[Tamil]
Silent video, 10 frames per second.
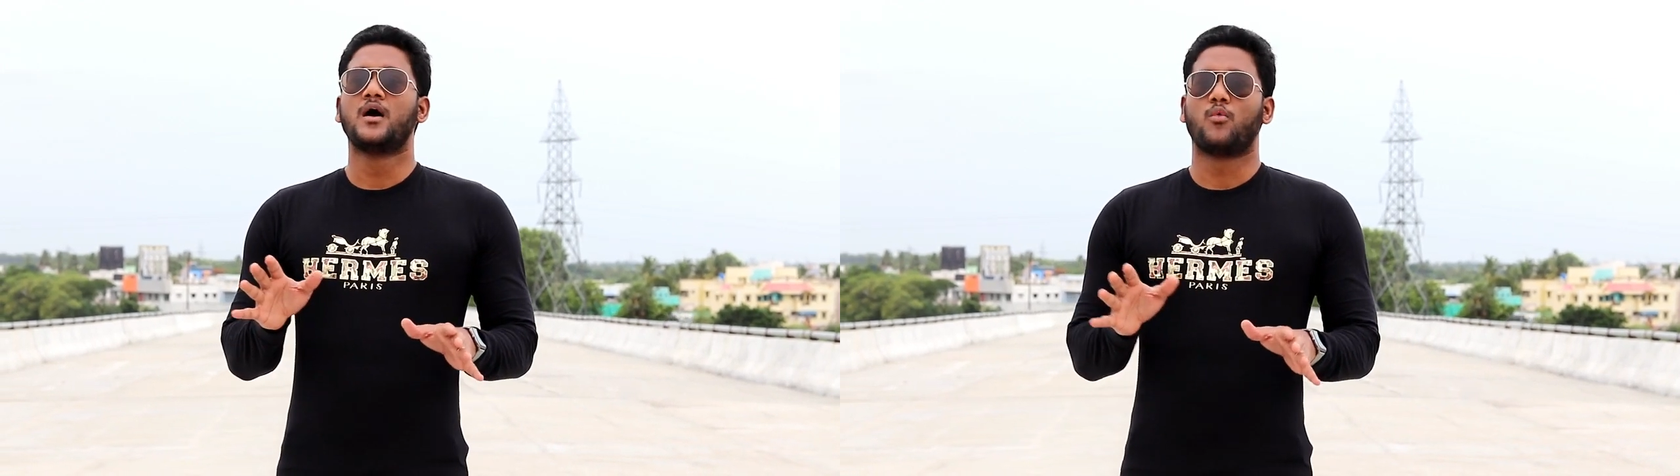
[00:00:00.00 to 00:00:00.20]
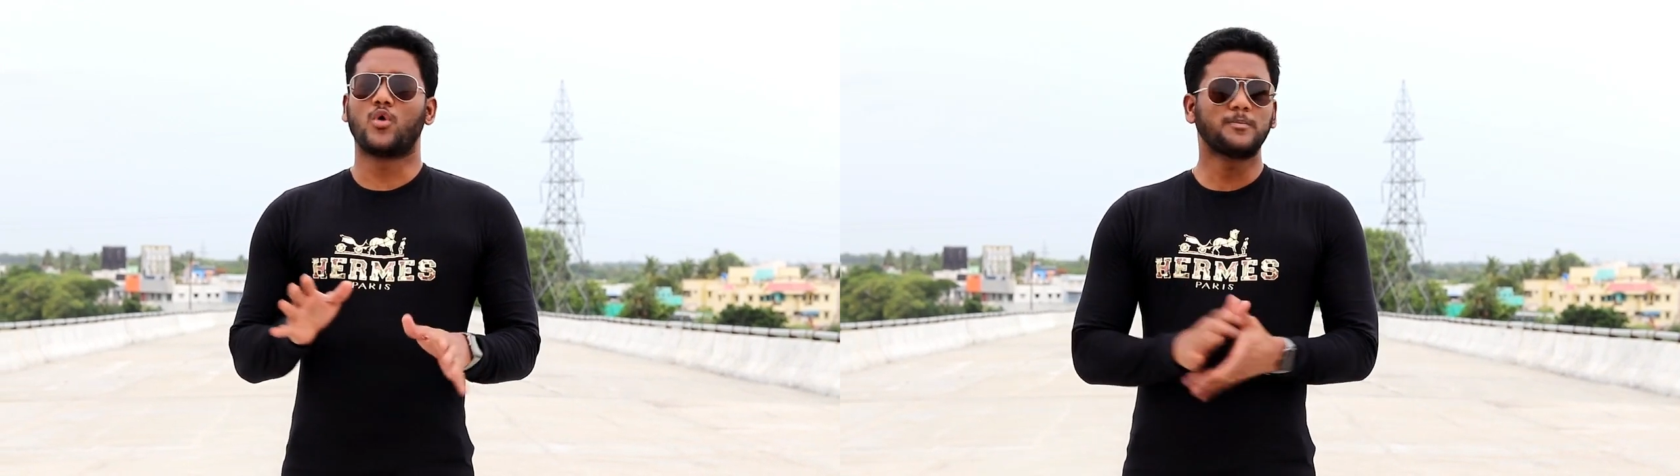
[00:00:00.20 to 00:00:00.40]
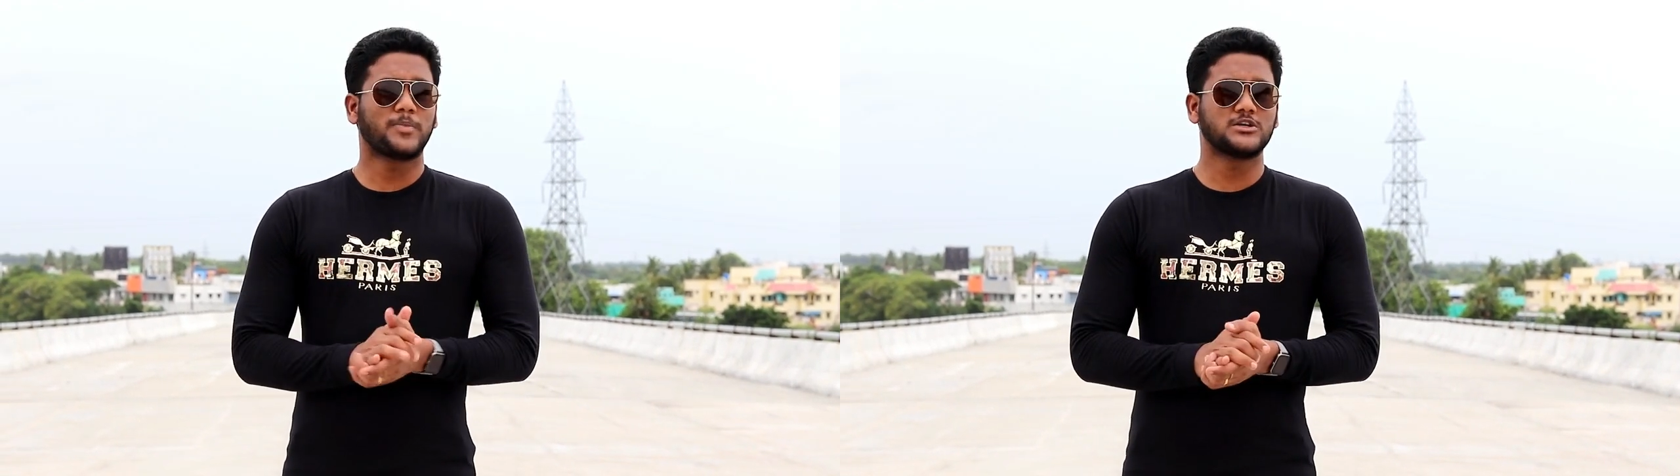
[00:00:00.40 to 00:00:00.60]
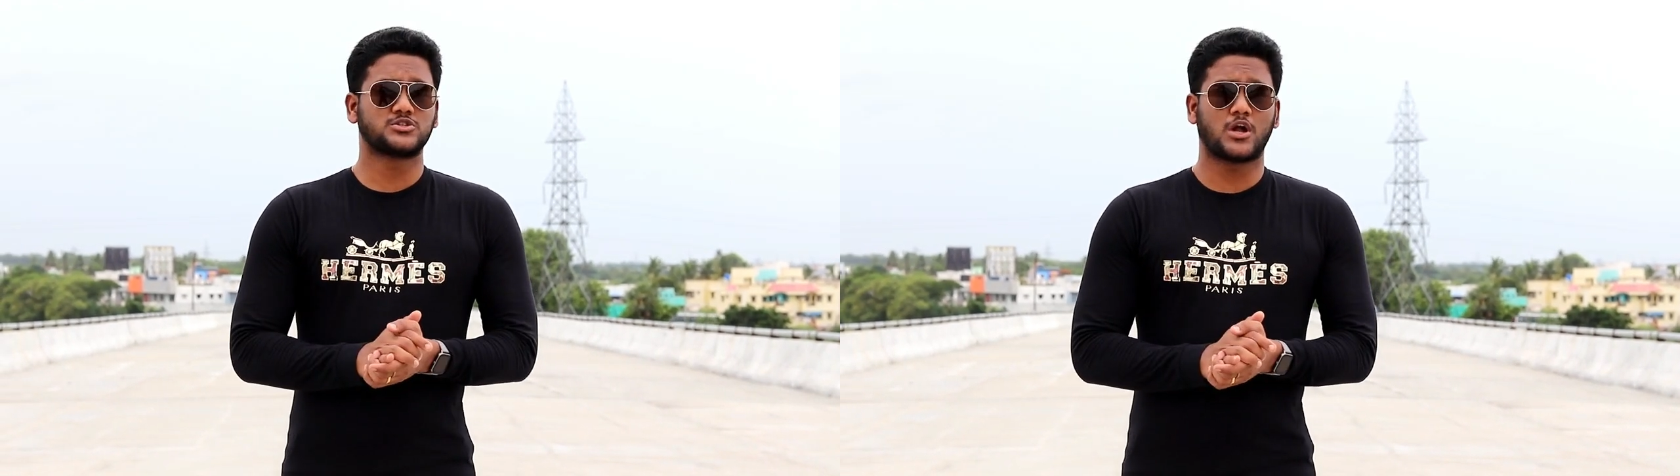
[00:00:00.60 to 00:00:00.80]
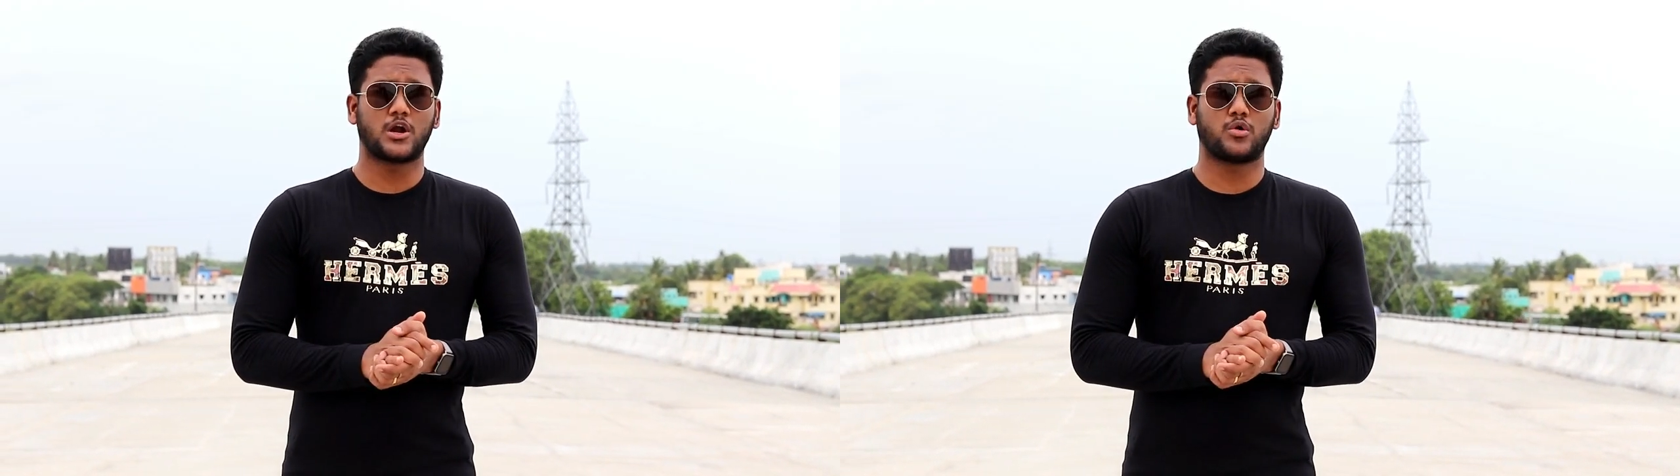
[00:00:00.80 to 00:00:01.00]
ஒன் பிளஸ்
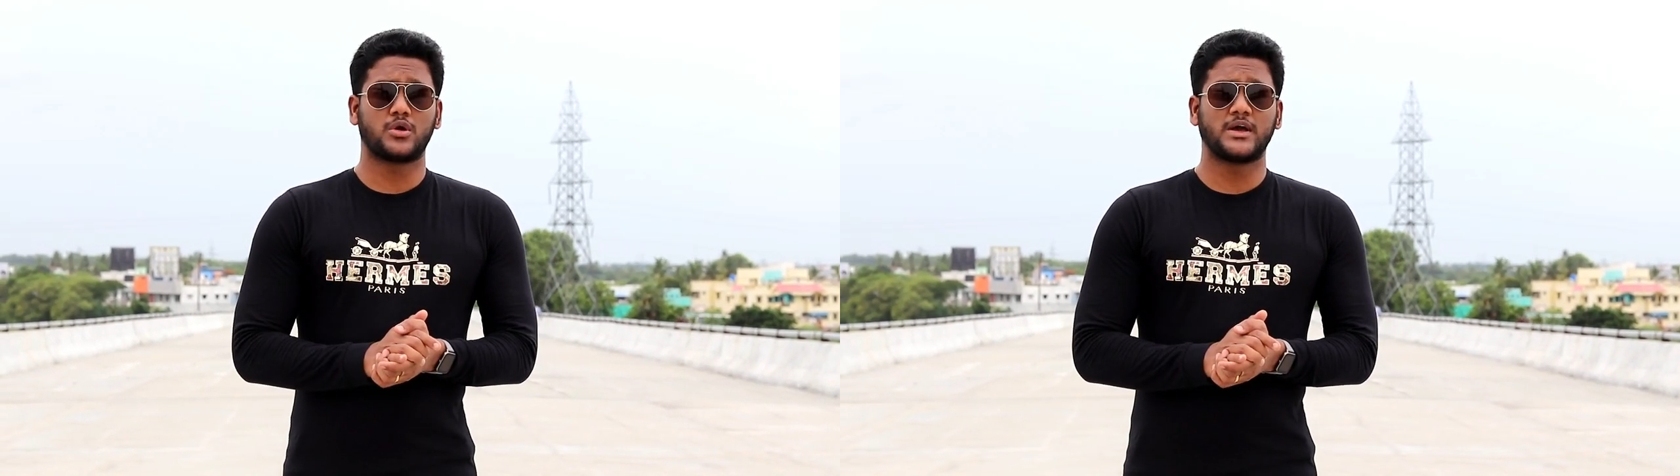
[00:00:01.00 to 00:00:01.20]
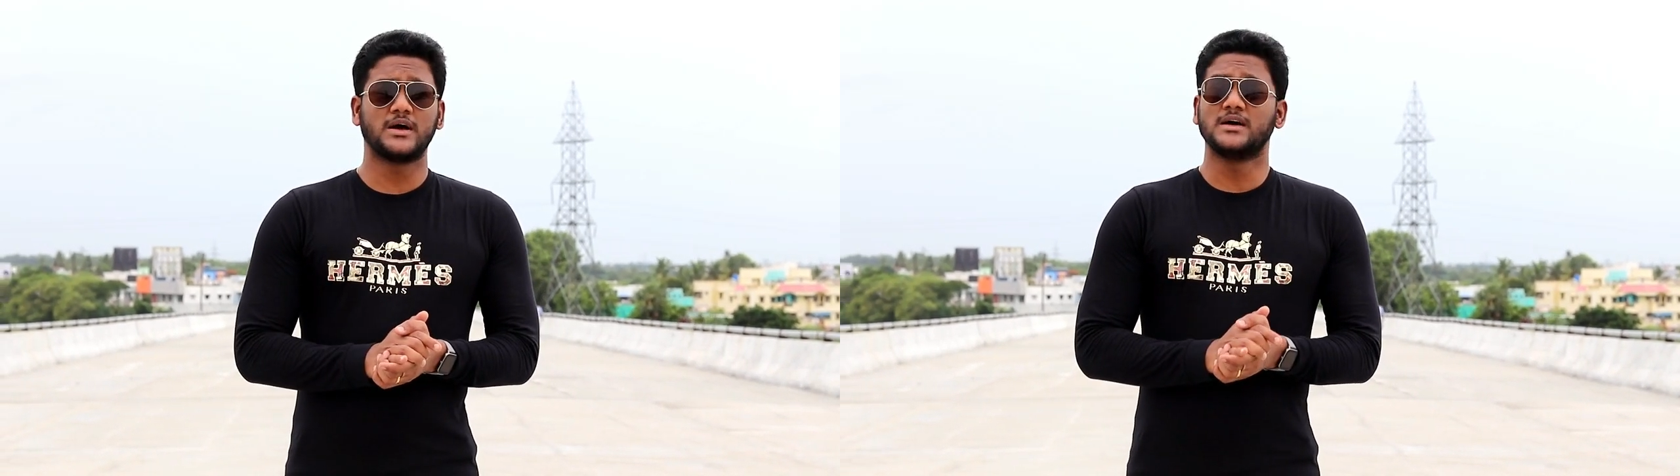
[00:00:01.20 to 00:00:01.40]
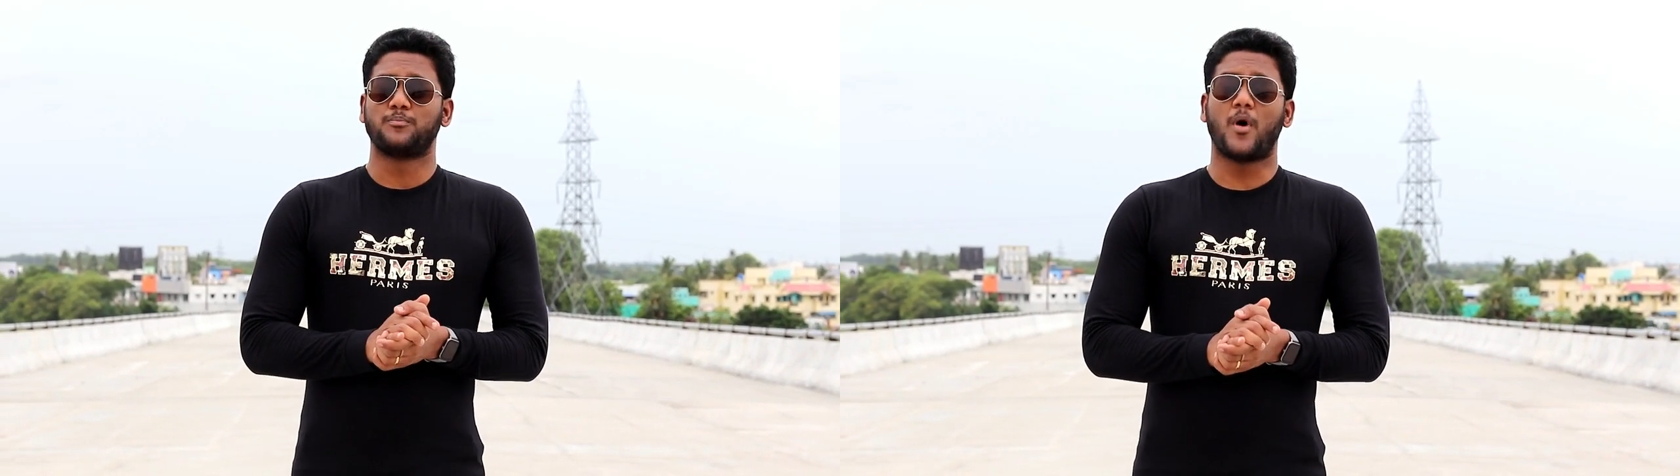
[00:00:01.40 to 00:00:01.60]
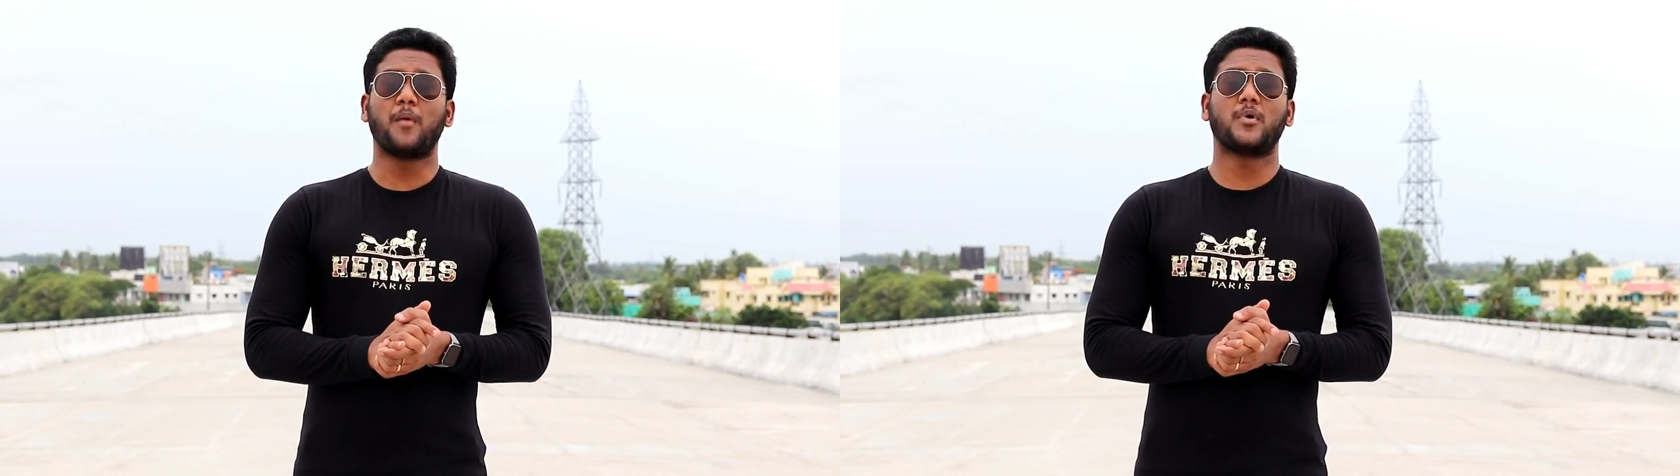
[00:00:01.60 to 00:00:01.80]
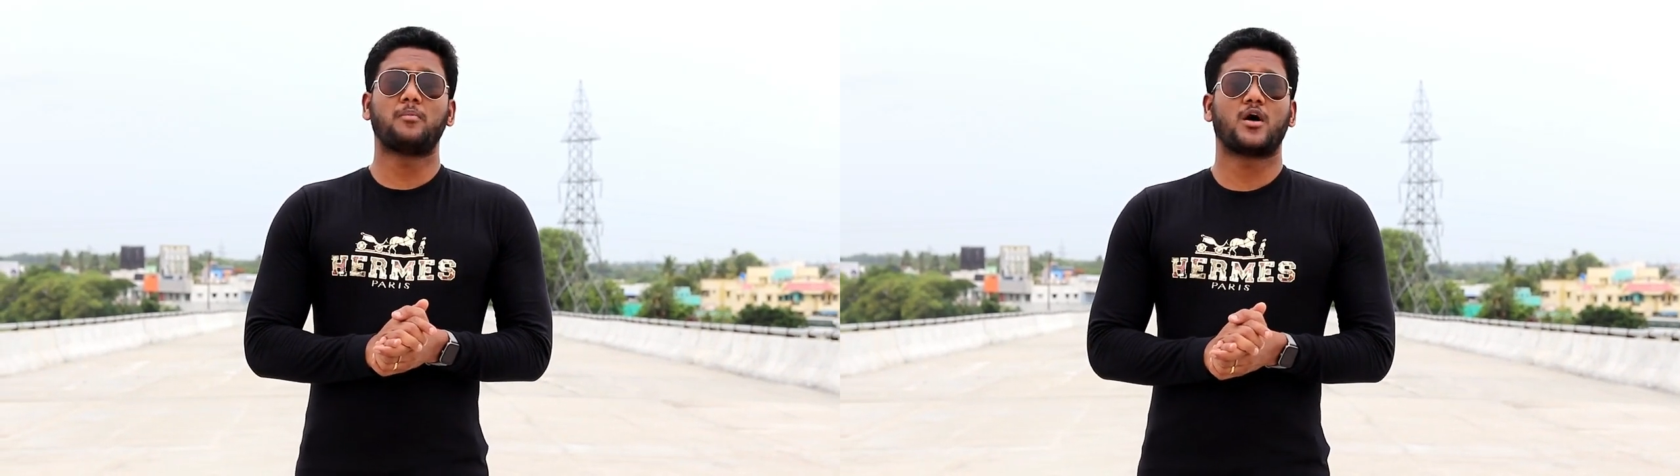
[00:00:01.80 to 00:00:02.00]
நாடோடைய பாப்
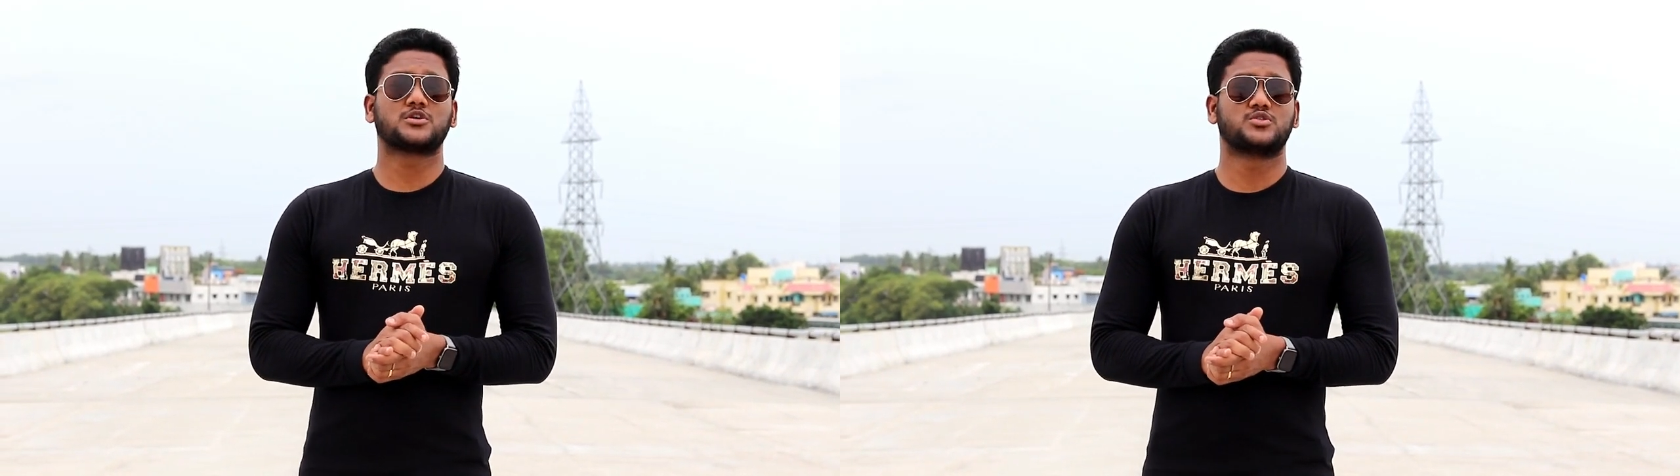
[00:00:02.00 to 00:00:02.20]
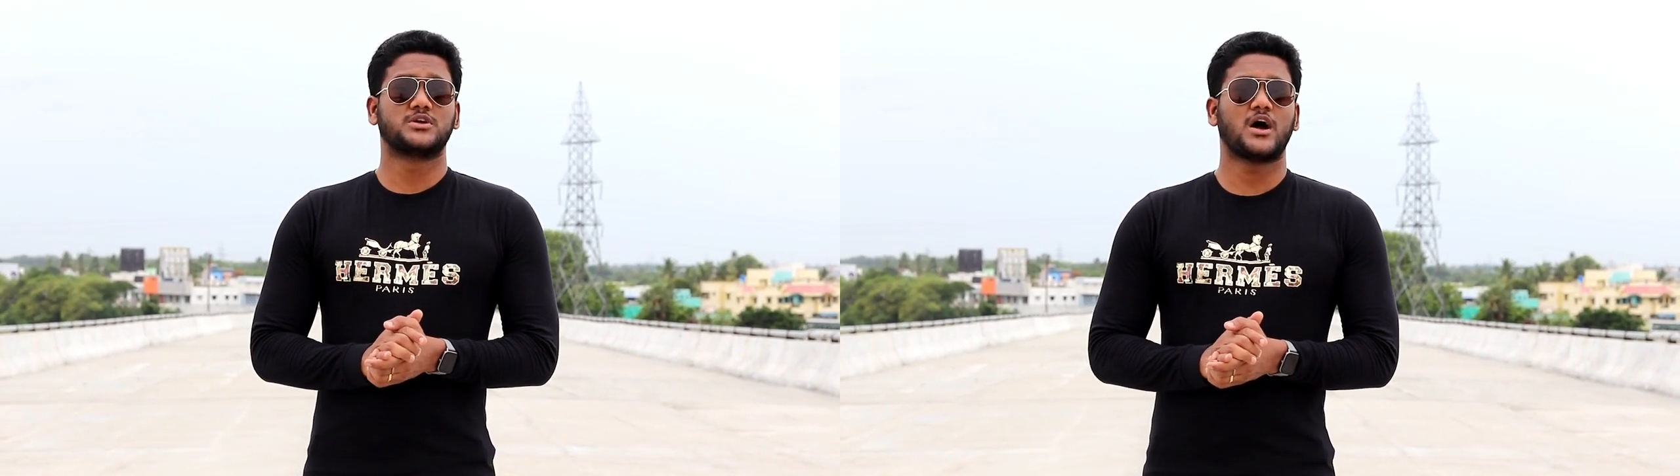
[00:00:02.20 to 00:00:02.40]
அப் பாக்ஸ்